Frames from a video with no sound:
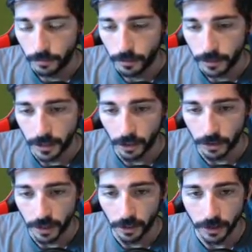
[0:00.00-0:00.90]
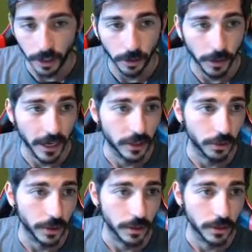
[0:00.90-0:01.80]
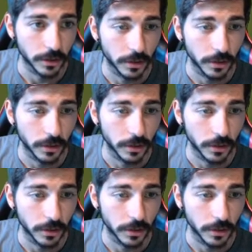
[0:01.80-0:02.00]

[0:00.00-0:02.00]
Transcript: Síguelo, síguelo, síguelo. Eso es.